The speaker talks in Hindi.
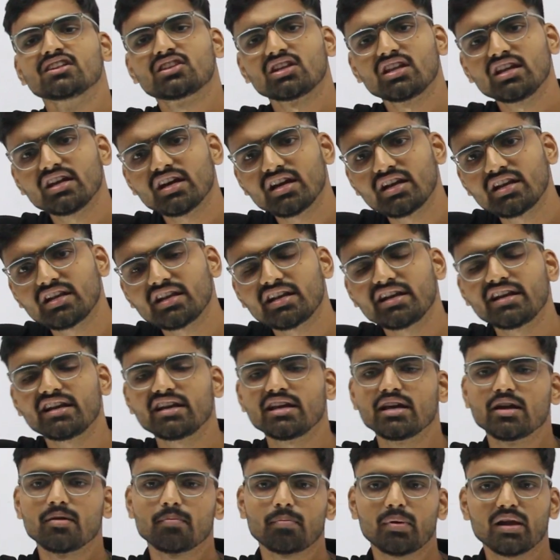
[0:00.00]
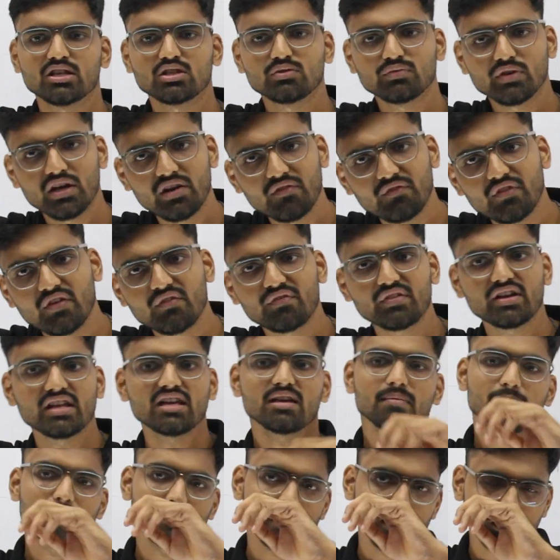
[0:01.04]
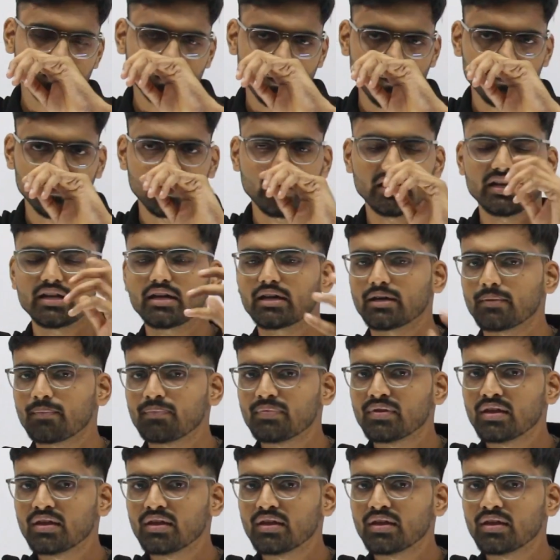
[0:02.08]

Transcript: 300 प्लस 150 प्लस 50 ना